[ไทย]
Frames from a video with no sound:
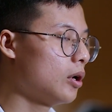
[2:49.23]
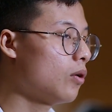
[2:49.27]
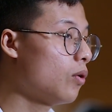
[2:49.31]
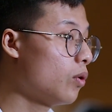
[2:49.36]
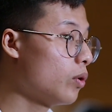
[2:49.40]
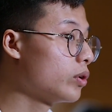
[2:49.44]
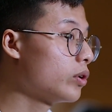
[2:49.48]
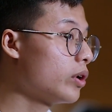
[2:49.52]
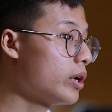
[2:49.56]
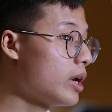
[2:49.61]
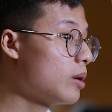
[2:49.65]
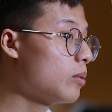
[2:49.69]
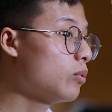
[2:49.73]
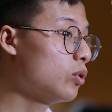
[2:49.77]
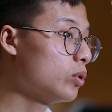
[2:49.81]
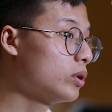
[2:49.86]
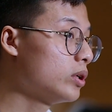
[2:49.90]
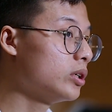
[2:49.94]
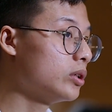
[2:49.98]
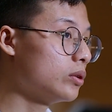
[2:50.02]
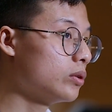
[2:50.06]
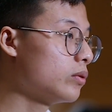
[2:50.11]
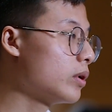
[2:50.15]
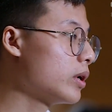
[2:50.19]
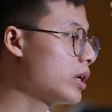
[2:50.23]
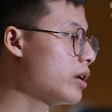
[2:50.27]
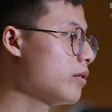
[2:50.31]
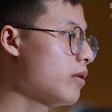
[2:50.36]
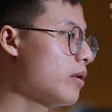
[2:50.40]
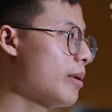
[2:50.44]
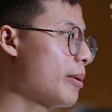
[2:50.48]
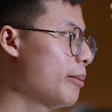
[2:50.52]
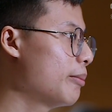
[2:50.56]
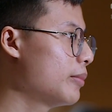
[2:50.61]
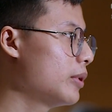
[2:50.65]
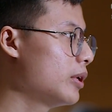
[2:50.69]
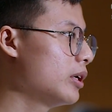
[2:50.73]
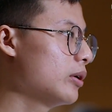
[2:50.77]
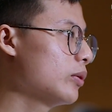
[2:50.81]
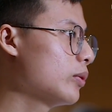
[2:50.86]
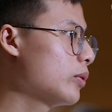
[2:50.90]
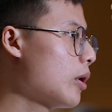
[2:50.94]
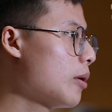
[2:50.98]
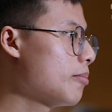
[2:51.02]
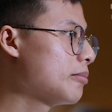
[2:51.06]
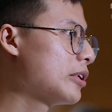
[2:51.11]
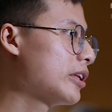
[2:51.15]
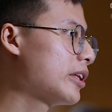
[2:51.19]
แล้วคนก็ยังพูดถึงทุกวันนี้ว่าแบบเอ
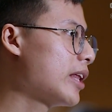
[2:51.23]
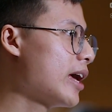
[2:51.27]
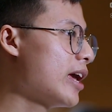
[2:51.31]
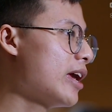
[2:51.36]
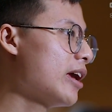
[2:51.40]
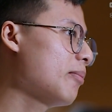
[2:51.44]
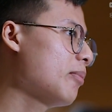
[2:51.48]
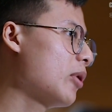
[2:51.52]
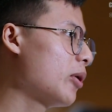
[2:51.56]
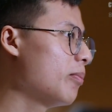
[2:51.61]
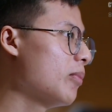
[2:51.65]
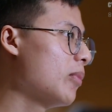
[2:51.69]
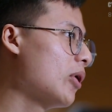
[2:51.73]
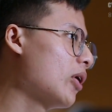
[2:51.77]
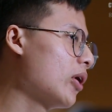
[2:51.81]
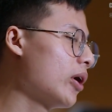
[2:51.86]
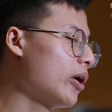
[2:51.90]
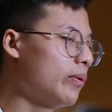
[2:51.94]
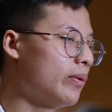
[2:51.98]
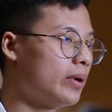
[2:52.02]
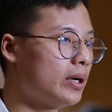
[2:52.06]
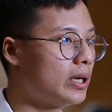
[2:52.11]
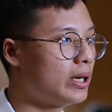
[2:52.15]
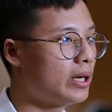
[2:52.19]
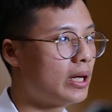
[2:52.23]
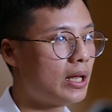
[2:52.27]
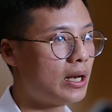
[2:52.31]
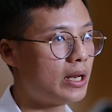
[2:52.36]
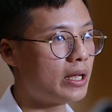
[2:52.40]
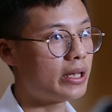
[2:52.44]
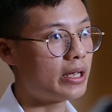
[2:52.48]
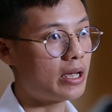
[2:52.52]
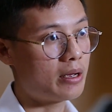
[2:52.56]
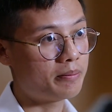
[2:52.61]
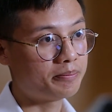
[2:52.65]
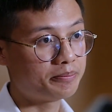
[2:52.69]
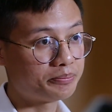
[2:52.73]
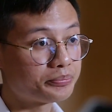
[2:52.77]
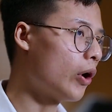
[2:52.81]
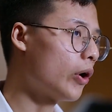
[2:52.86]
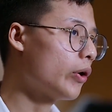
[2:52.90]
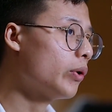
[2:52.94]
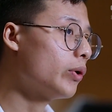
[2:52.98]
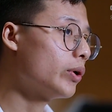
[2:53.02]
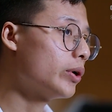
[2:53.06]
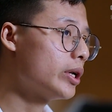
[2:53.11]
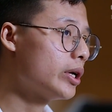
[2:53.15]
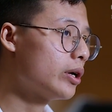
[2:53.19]
อก๊อปสไตล์เอ็กบอดบอยเว้ยอะไรเงี้ย
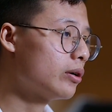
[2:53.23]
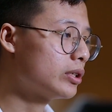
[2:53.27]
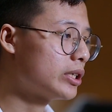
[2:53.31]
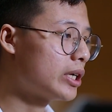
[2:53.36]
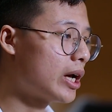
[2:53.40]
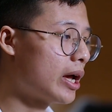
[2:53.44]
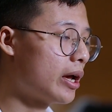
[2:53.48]
น้อยคนที่